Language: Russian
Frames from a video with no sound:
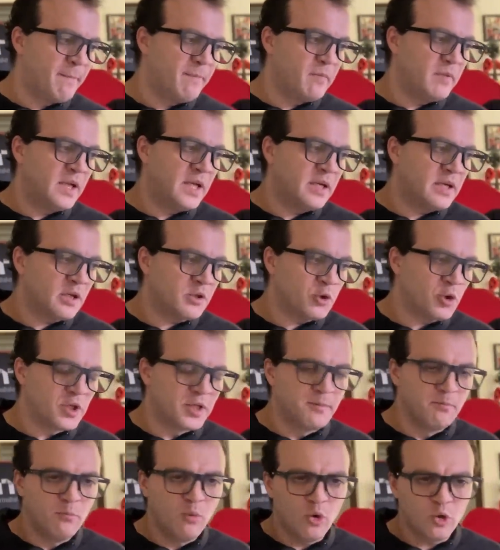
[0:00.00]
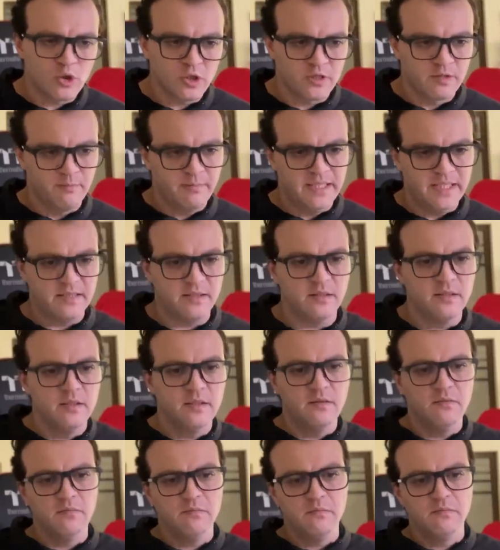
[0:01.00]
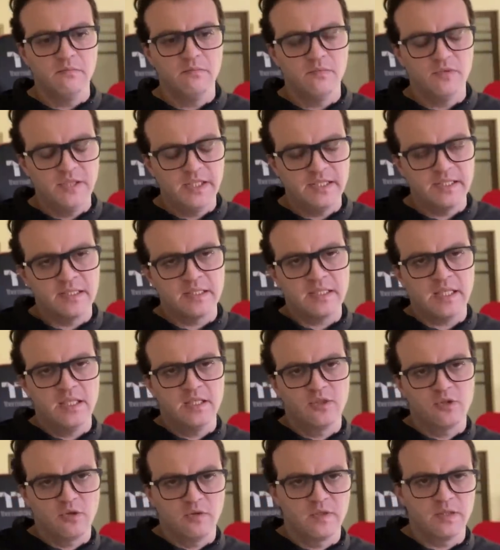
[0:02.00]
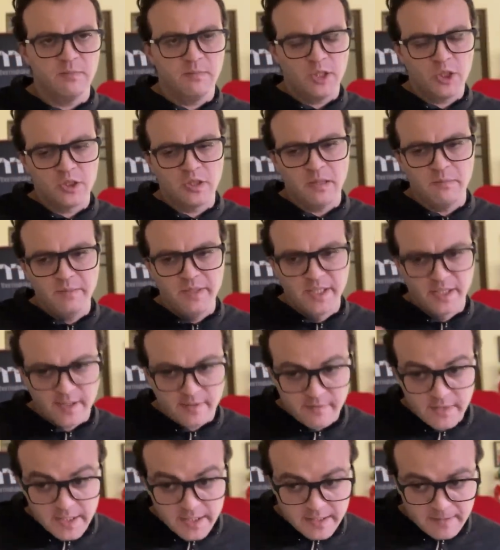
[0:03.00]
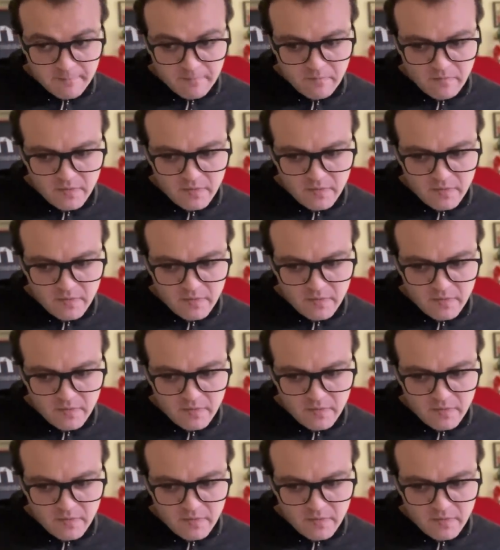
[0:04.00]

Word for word: и который может быть децентрализованно масштабировано,